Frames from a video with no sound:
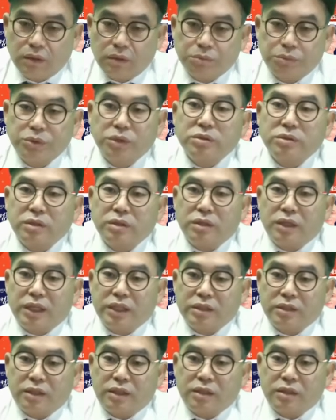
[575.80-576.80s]
부정선거가
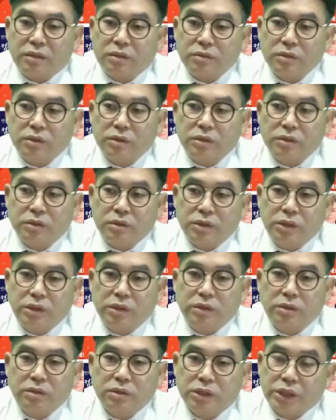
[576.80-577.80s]
아니라 이
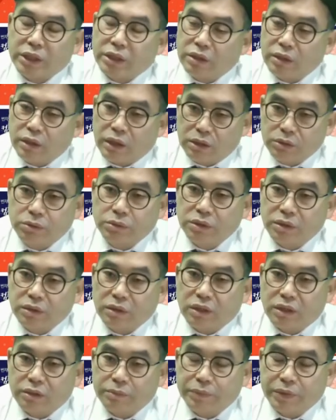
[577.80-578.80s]
이의를 제기할 수 있는
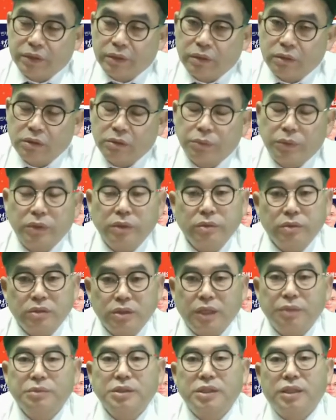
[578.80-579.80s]
거 아닙니까? 이번에도
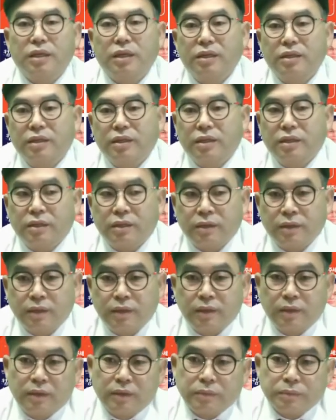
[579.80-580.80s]
참 이상한 게
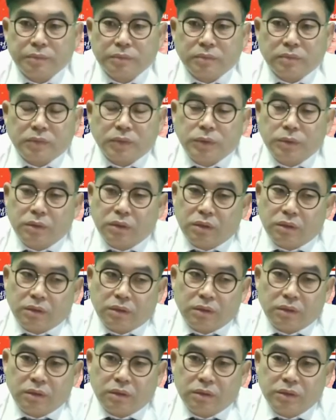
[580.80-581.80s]

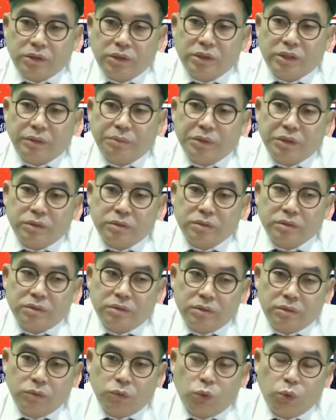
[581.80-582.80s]
어, 이재명
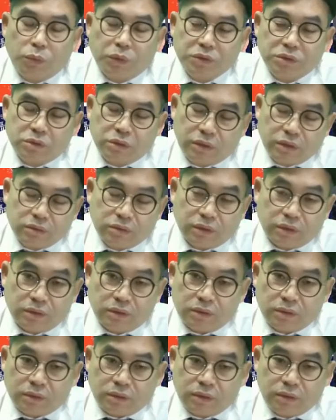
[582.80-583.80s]
후보
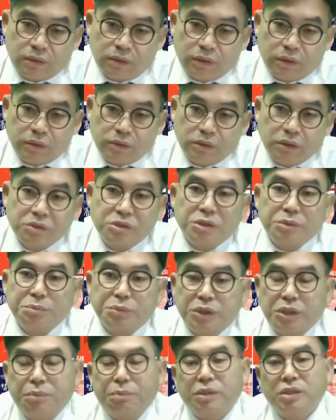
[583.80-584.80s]
측에서
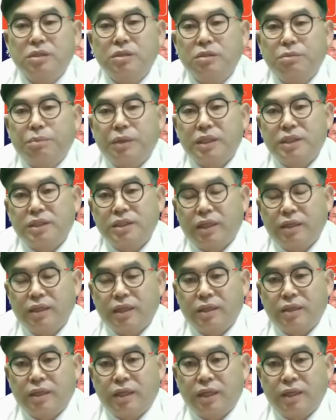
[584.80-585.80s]
영점칠 퍼센트밖에
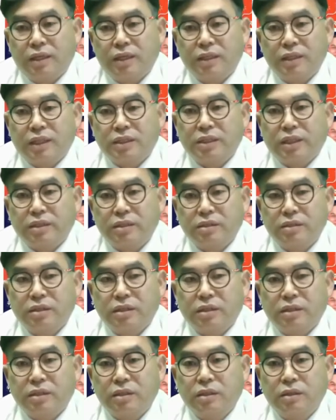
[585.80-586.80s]
차이가 나지
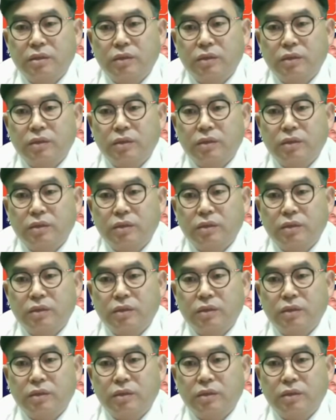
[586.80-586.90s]
않는데